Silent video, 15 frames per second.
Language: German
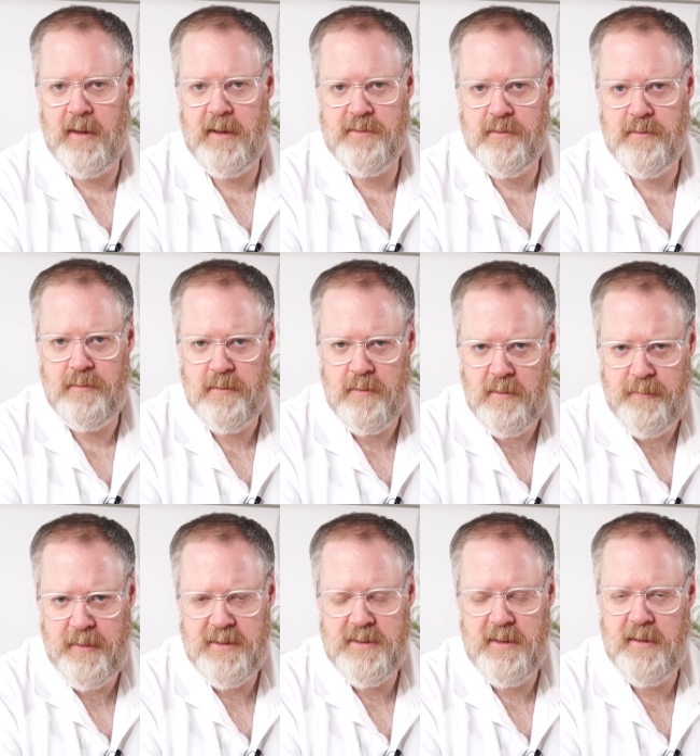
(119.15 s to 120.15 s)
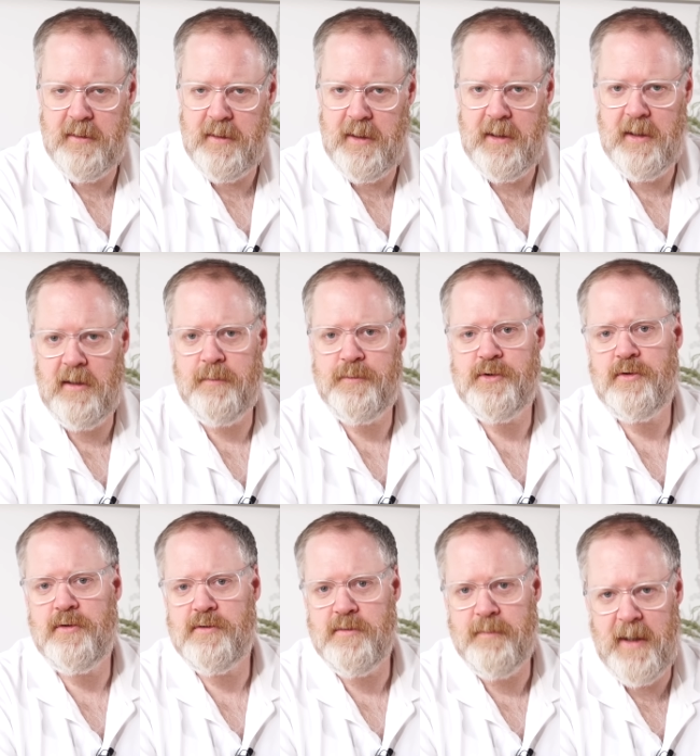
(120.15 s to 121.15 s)
Also junge Patienten, die eher eine
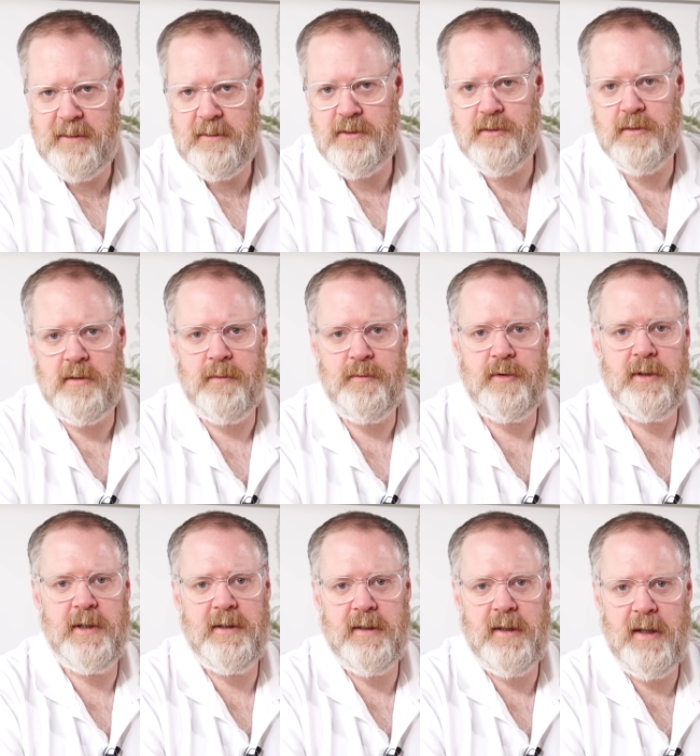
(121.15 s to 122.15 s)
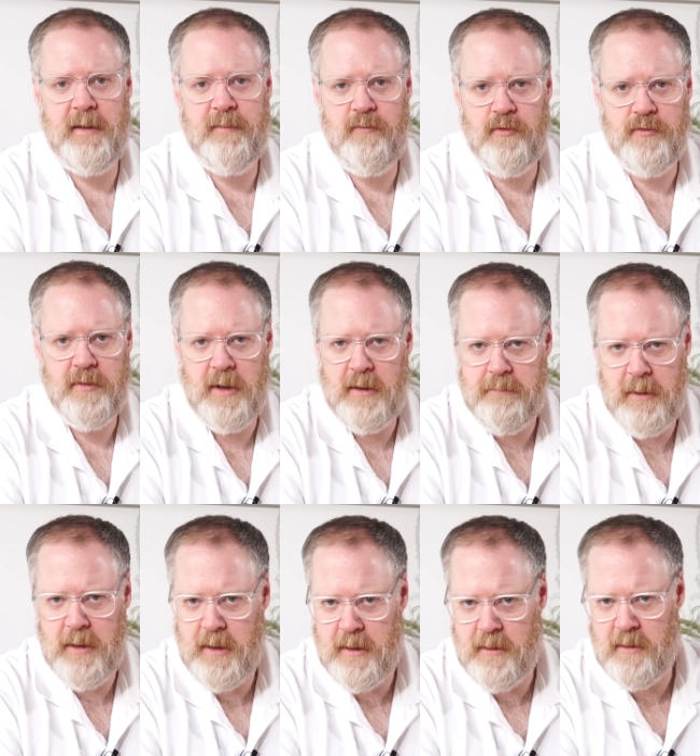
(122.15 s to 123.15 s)
psychosomatische Komponente haben, wo es halt
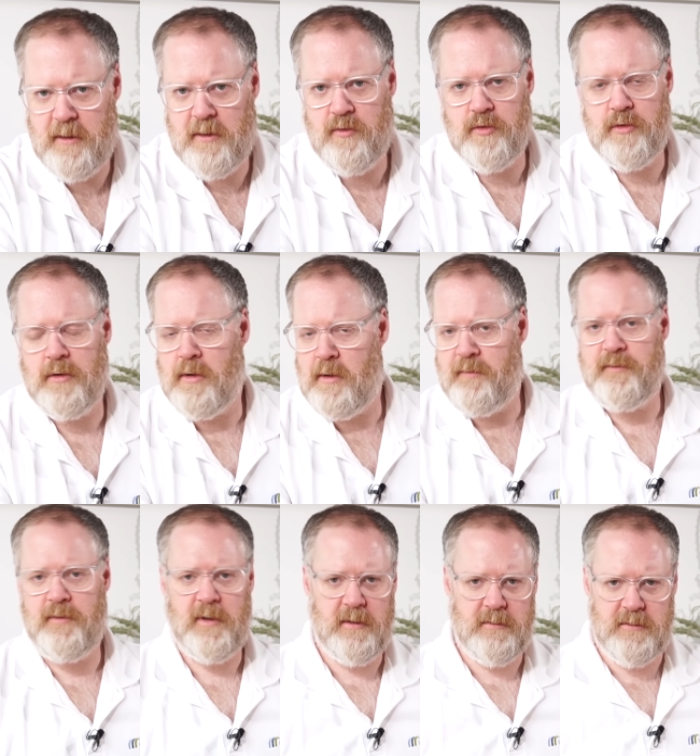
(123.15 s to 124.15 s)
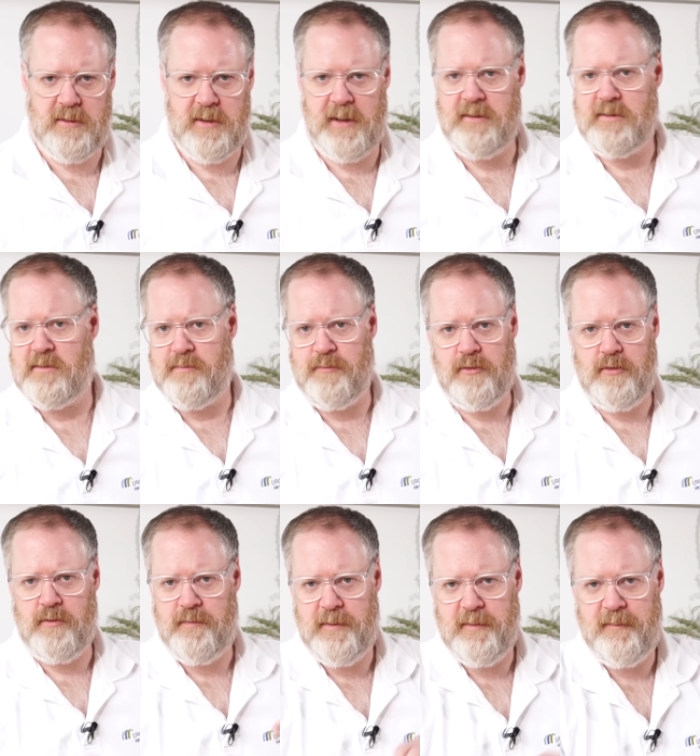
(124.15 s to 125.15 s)
mal gerade nicht gut läuft oder Stress
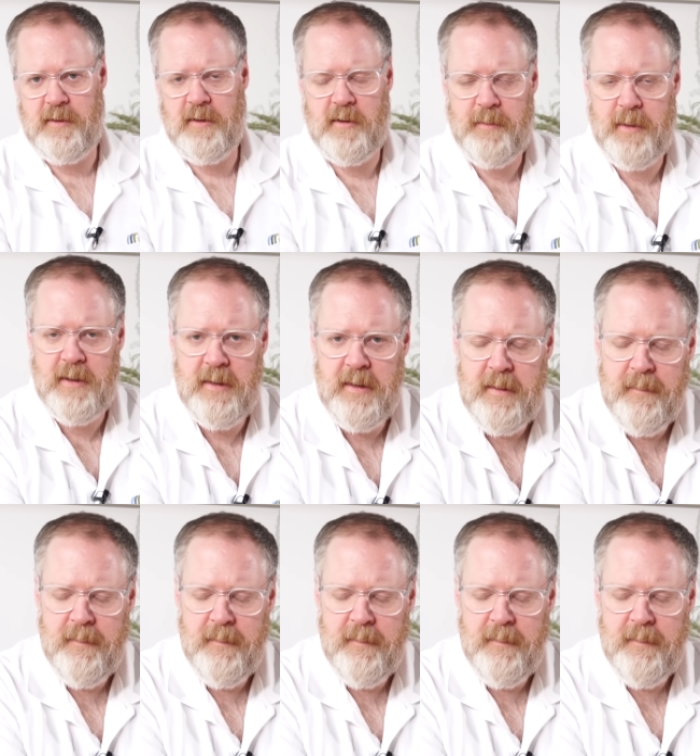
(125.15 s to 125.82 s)
beruflich, wie auch immer,